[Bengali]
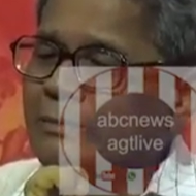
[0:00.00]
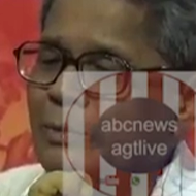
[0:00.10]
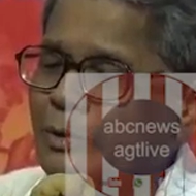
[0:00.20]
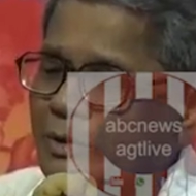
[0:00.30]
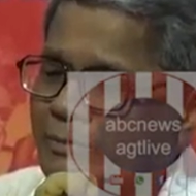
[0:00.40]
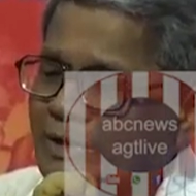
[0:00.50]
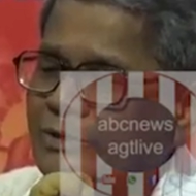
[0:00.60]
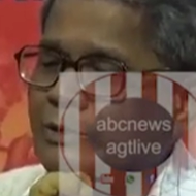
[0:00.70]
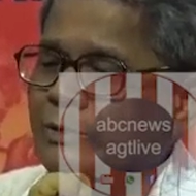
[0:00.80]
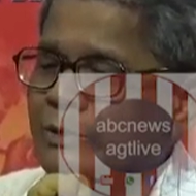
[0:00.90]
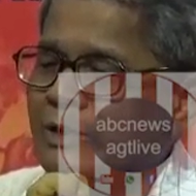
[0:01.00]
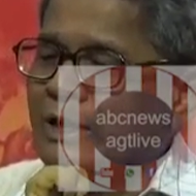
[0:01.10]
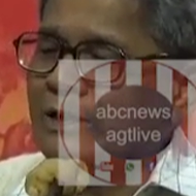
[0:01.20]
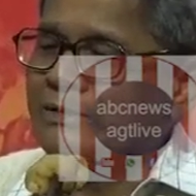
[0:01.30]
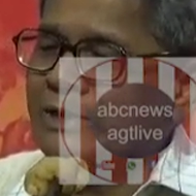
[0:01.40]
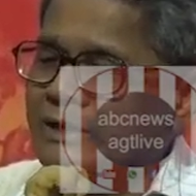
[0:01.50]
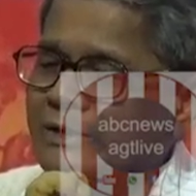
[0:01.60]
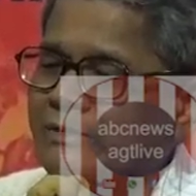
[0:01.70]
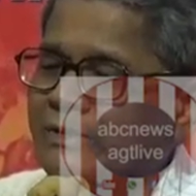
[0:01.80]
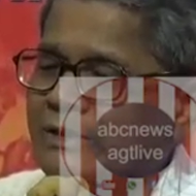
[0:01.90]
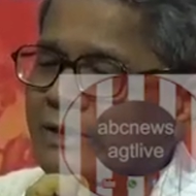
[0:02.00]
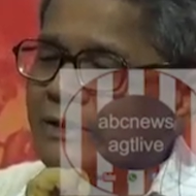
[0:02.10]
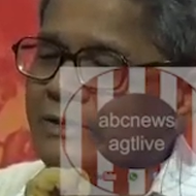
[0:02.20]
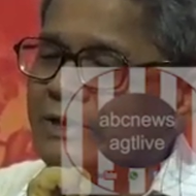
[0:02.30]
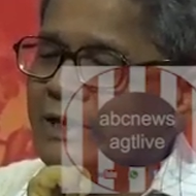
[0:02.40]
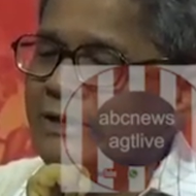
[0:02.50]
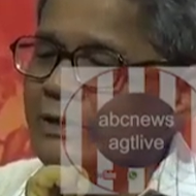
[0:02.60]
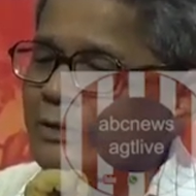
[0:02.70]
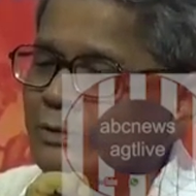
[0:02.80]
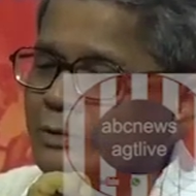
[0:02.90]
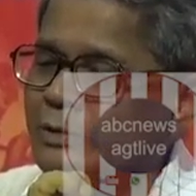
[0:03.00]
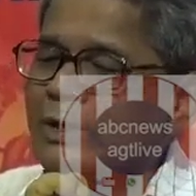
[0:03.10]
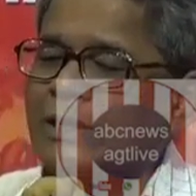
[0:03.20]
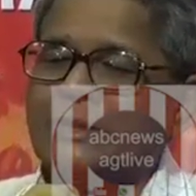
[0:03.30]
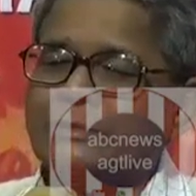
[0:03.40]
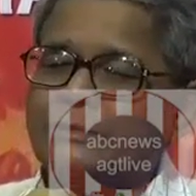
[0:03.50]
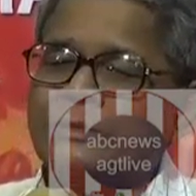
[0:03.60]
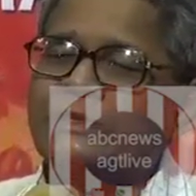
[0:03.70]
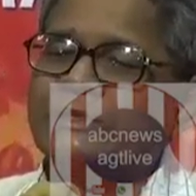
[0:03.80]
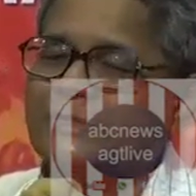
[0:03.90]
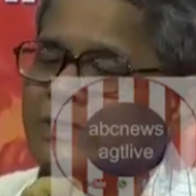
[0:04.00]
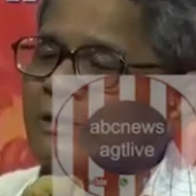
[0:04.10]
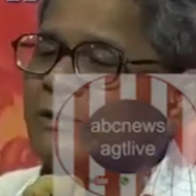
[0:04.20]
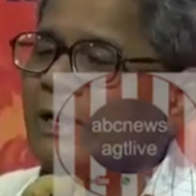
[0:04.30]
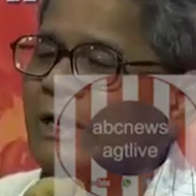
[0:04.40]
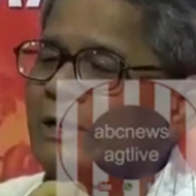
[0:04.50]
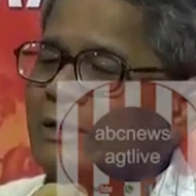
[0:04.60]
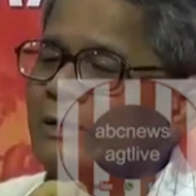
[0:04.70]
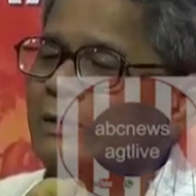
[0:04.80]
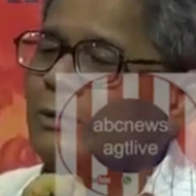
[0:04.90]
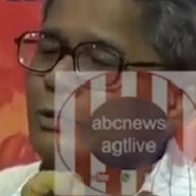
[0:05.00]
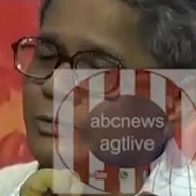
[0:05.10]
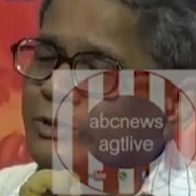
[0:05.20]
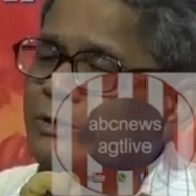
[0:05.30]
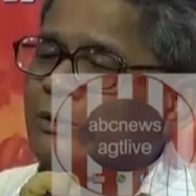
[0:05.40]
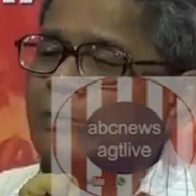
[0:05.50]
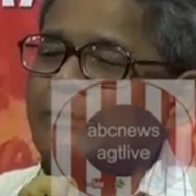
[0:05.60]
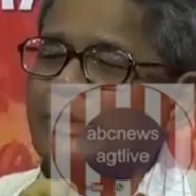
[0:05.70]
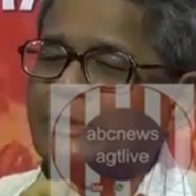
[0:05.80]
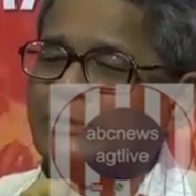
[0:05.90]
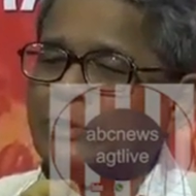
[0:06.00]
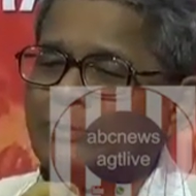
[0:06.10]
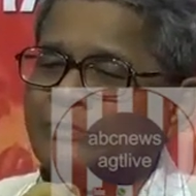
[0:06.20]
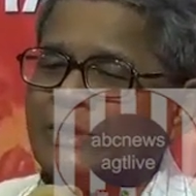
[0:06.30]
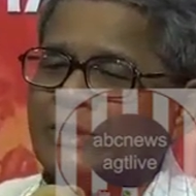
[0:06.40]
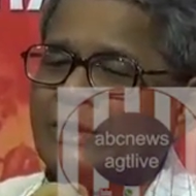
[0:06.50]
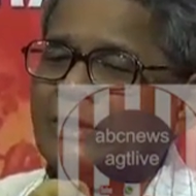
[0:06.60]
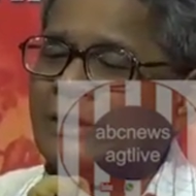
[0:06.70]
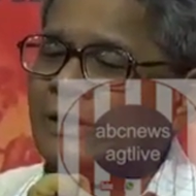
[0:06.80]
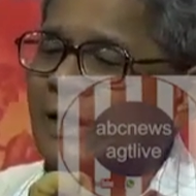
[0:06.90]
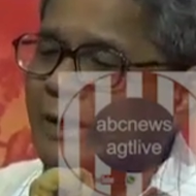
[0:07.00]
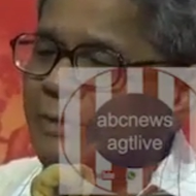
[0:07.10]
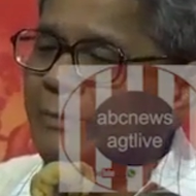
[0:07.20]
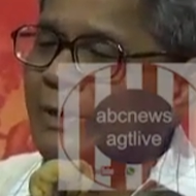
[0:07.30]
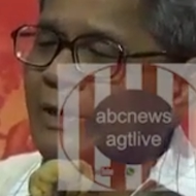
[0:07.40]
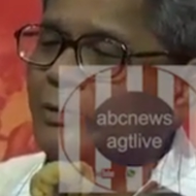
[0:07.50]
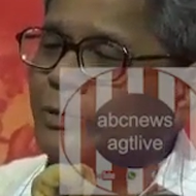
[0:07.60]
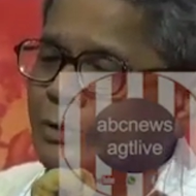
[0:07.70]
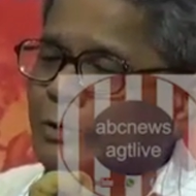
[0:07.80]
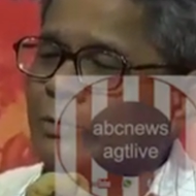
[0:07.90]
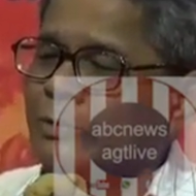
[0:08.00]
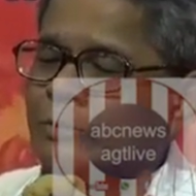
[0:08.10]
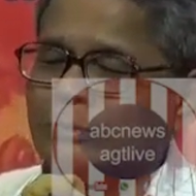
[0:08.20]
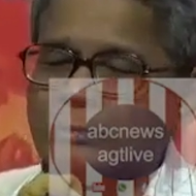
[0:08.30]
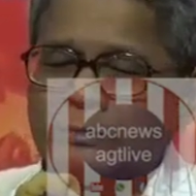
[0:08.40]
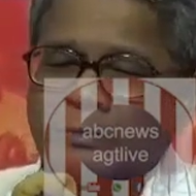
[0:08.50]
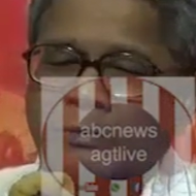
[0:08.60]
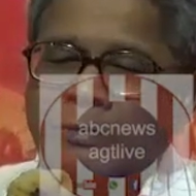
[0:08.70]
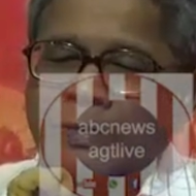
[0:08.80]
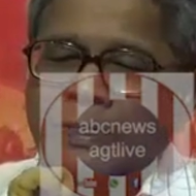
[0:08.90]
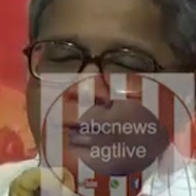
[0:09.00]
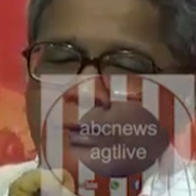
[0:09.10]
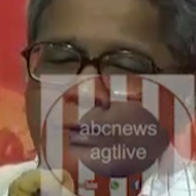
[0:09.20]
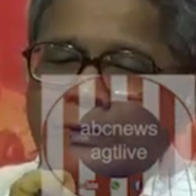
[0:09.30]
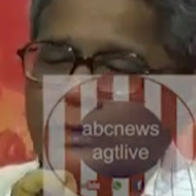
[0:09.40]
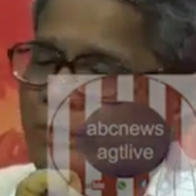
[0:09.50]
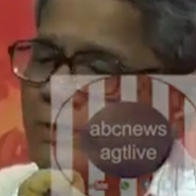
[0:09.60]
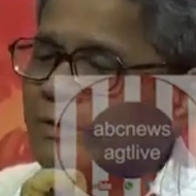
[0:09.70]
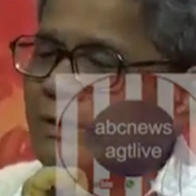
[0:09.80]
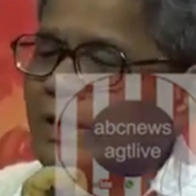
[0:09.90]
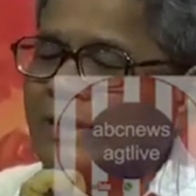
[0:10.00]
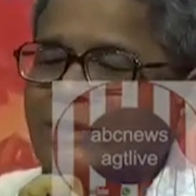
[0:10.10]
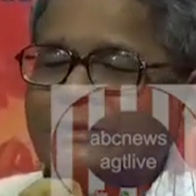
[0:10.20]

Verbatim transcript: পুনর্বাসিত করা চাকরিতে তাদের চাকরি অক্ষুণ্ণ রাখার জন্য চেষ্টা করা উচিত গভর্নমেন্টের তরফ থেকে এই ব্যাপারে যদি কোনো সমর্থন লাগে